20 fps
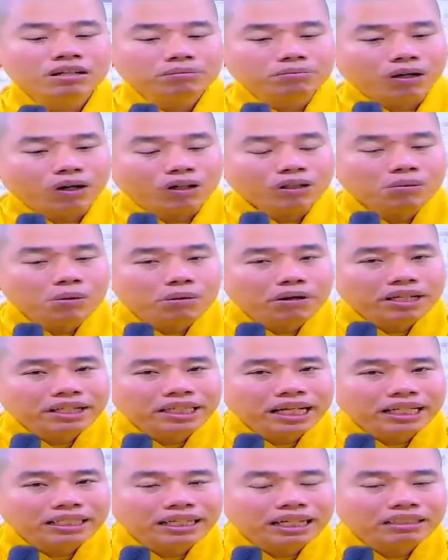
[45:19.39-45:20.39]
mỗi một cái
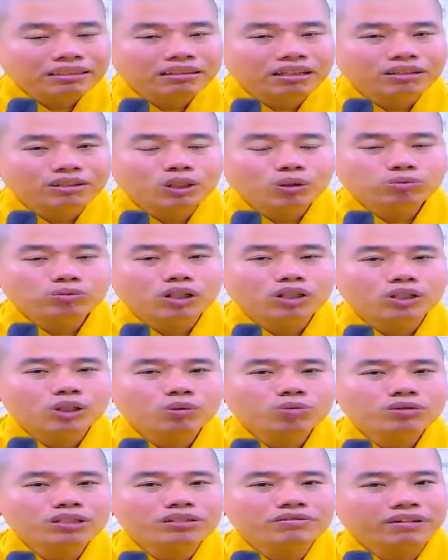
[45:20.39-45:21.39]
nhân cách từng chút từng
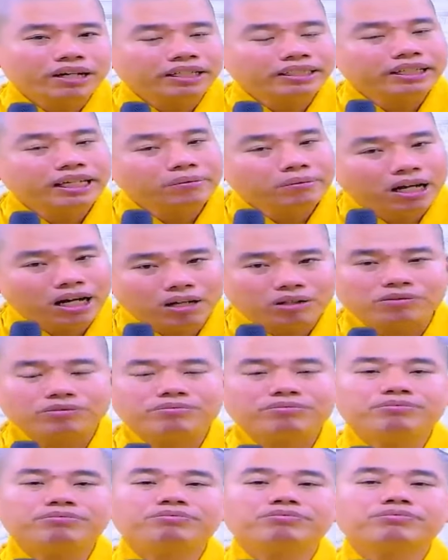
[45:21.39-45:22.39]
chút như vậy để mà học